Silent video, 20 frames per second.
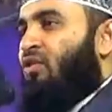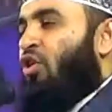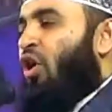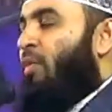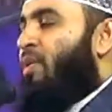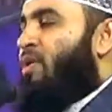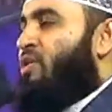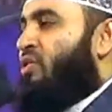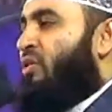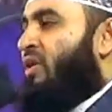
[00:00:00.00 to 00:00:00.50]

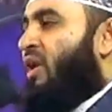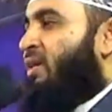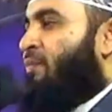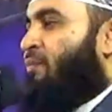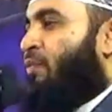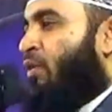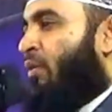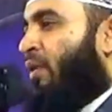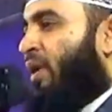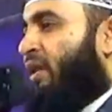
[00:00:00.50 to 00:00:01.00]
গবেষণায়
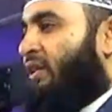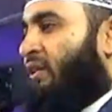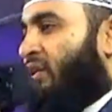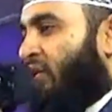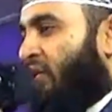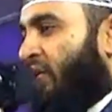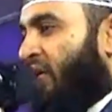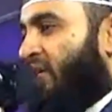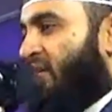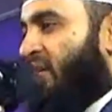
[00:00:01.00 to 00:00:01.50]
প্রমাণিত
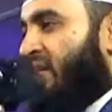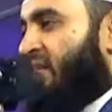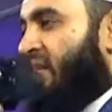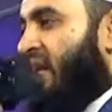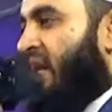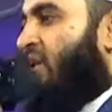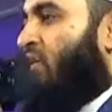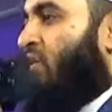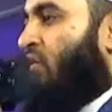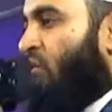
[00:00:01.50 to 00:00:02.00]
হয়েছে
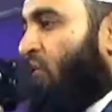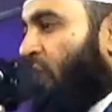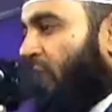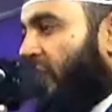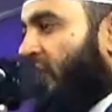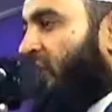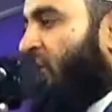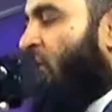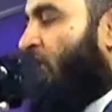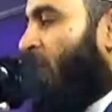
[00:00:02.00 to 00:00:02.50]
যারা অন্যকে
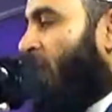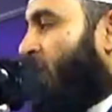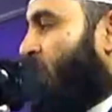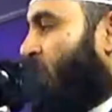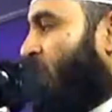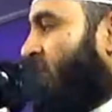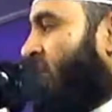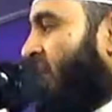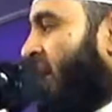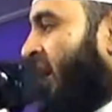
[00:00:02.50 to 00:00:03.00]
ক্ষমা
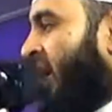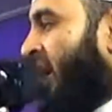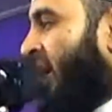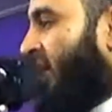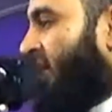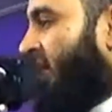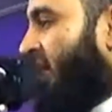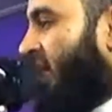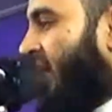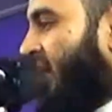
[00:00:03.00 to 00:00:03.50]
করে দেয়
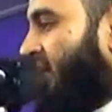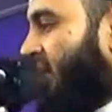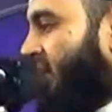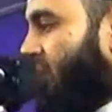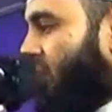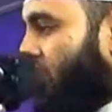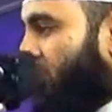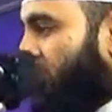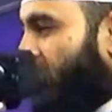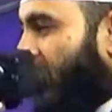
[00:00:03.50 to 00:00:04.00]
এদের রাতের
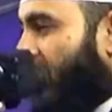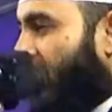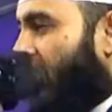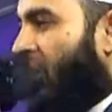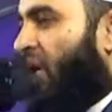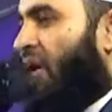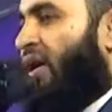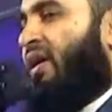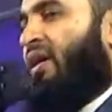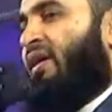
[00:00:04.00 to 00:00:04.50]
ঘুম ভালো
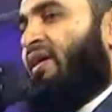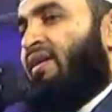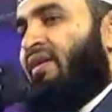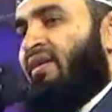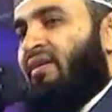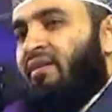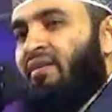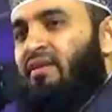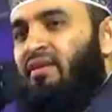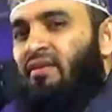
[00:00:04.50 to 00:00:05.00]
হয়
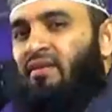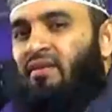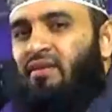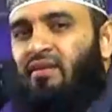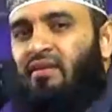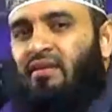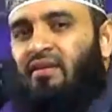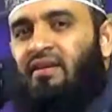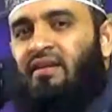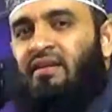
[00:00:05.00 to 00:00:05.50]

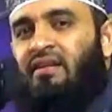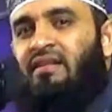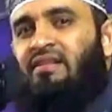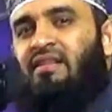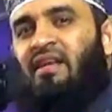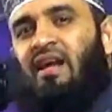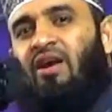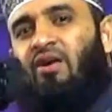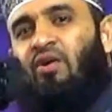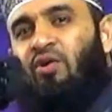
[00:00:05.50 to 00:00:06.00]

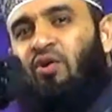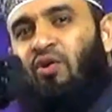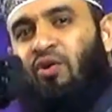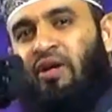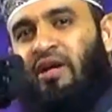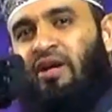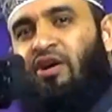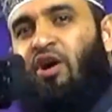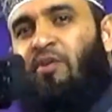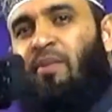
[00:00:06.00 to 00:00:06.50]
যারা
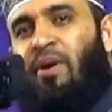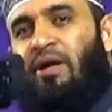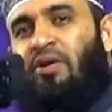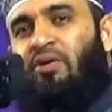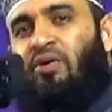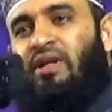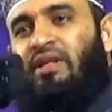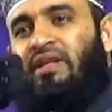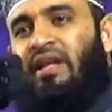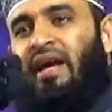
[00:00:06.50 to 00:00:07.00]
অন্যকে ক্ষমা
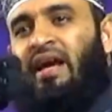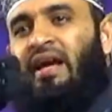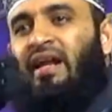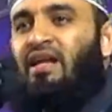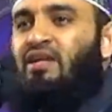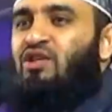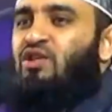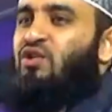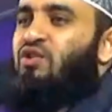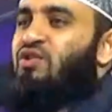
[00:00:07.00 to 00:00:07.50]
করে দেয়
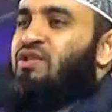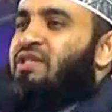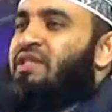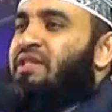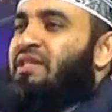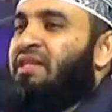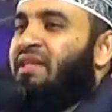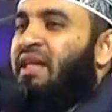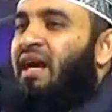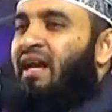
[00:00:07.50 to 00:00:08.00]
এরা
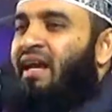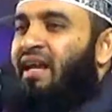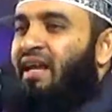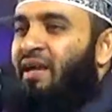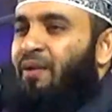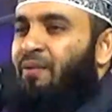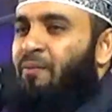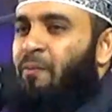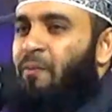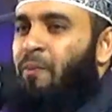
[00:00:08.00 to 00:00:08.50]
স্বস্তিতে থাকে
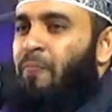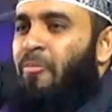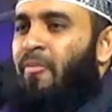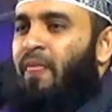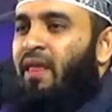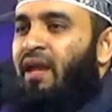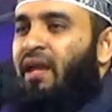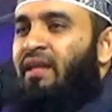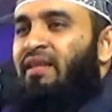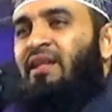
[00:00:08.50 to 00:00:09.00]

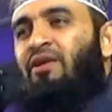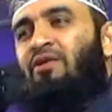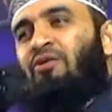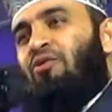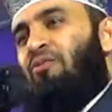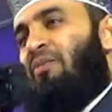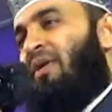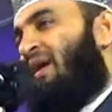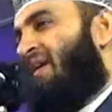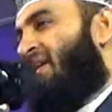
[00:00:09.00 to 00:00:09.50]
এদের
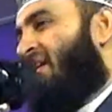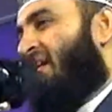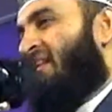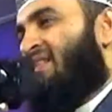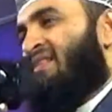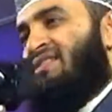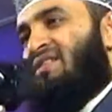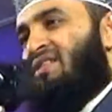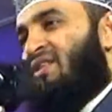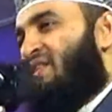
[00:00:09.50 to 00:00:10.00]
কোনো মেন্টাল
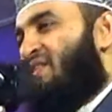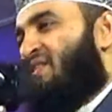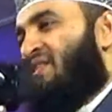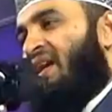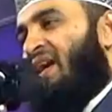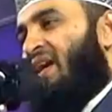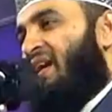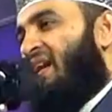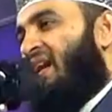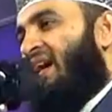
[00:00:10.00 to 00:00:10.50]
স্ট্রেস
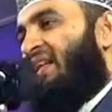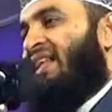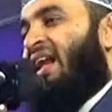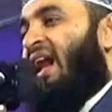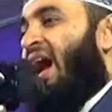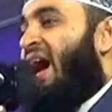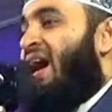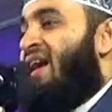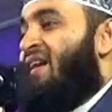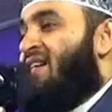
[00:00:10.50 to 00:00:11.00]
থাকে না এদের
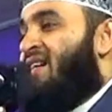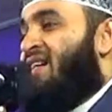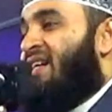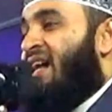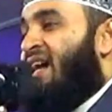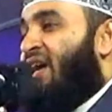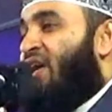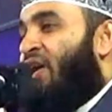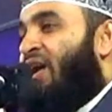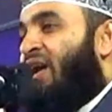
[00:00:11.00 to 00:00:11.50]
হার্ট
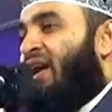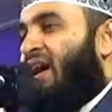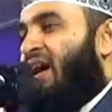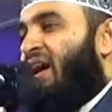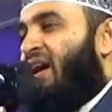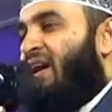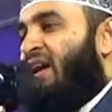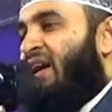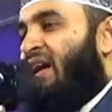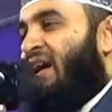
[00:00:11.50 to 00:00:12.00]
অ্যাটাক হয় না
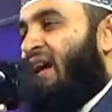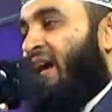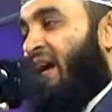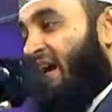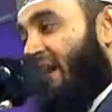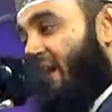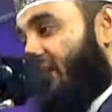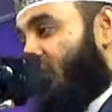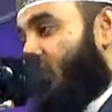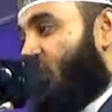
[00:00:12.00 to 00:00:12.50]

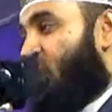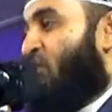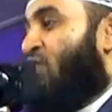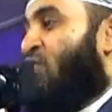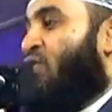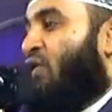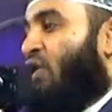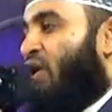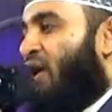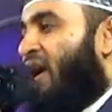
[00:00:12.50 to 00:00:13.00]
এরা স্ট্রোক
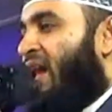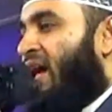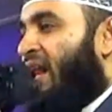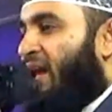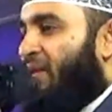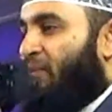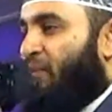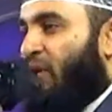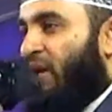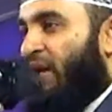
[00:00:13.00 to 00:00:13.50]
করে না
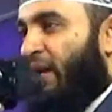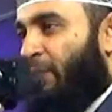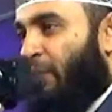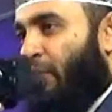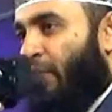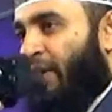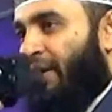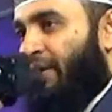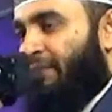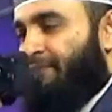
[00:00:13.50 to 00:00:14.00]
আলহামদুলিল্লাহ
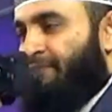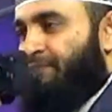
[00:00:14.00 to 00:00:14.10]
পড়েন